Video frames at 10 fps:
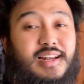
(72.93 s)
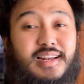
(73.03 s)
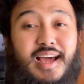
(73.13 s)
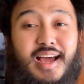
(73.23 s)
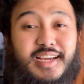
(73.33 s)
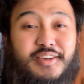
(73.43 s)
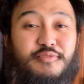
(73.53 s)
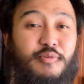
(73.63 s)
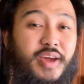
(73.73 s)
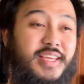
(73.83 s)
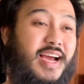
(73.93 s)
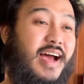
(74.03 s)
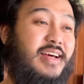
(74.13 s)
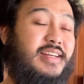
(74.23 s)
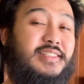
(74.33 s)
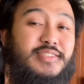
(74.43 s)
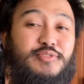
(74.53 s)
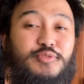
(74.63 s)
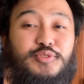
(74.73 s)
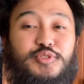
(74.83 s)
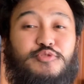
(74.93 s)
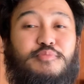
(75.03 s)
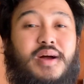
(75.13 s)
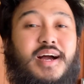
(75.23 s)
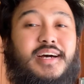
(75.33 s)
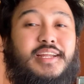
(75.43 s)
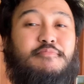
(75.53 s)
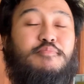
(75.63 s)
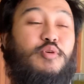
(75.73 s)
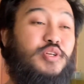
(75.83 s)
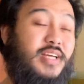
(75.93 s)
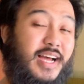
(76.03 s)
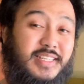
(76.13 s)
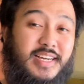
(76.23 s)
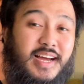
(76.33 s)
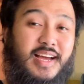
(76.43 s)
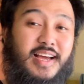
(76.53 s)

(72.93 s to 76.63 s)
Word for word: Nah, giveaway-nya ada di situ. Cuma nge-repost aja.